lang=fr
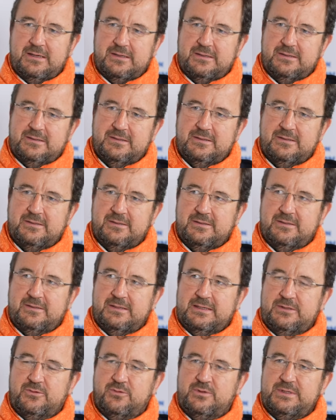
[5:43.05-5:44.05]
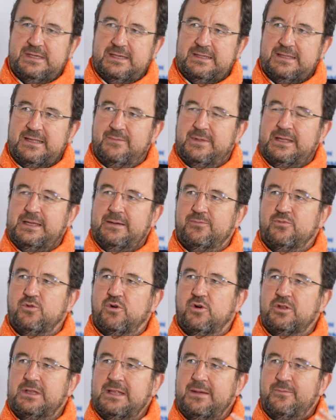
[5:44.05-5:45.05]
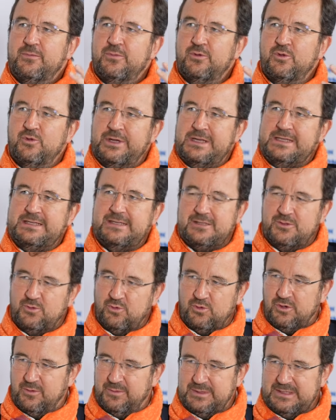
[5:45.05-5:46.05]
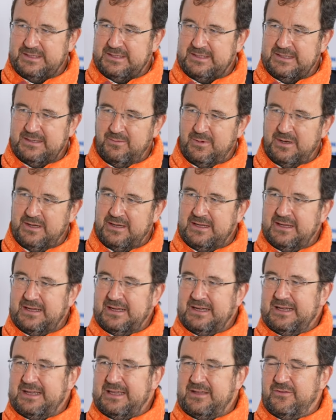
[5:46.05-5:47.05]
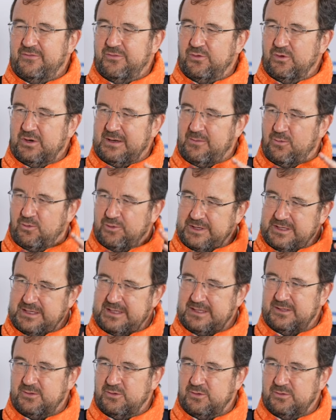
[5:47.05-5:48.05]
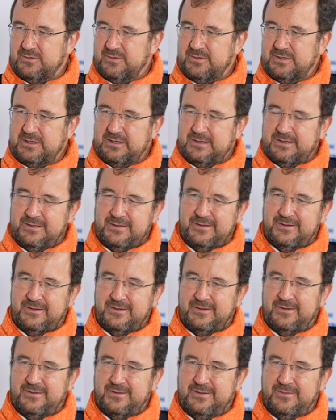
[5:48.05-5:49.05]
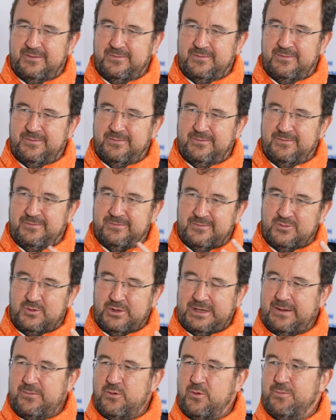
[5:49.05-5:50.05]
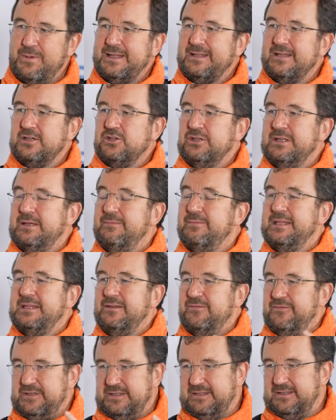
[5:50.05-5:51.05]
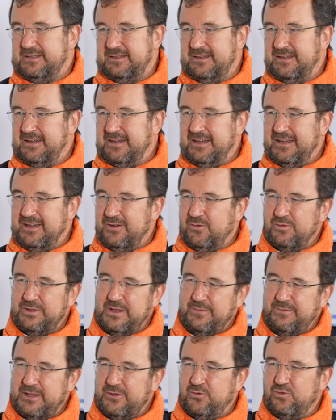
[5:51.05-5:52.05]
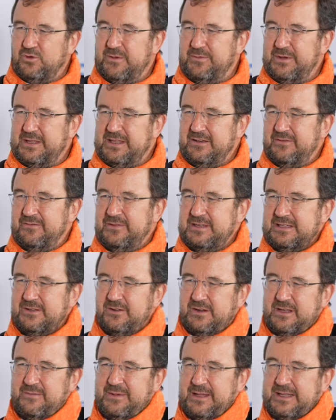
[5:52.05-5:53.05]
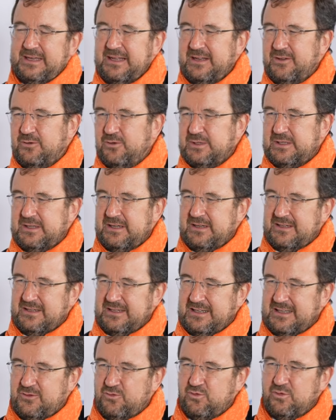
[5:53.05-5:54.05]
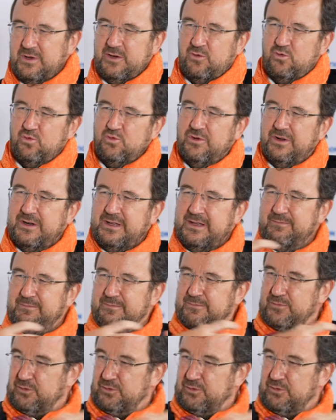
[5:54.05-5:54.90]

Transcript: Euh, et d'une certaine manière, pour rendre la mondialisation comestible, il faut que la mondialisation euh, soit capable de partager les bénéfices, qu'on n'ait pas tous les bénéfices dans les mains de quelques-uns et tous les coûts dans les,